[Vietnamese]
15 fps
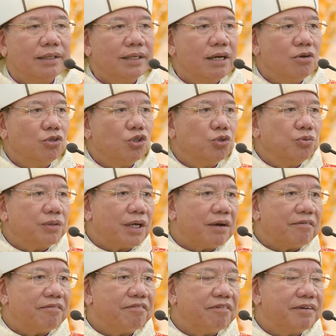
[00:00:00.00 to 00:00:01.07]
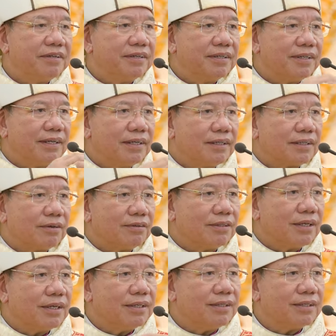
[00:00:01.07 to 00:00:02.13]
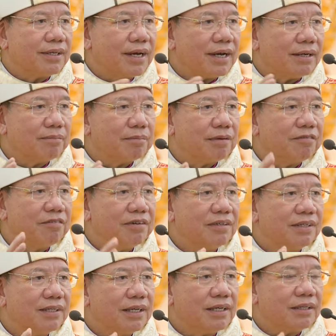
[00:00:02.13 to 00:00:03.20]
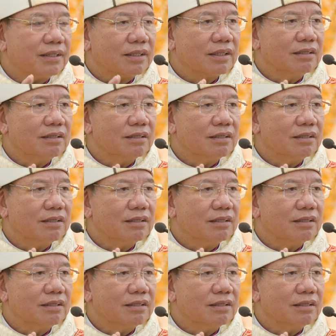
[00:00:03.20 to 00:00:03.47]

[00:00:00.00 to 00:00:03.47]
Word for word: Nếu chúng ta phân tích có thời gian mà phân tích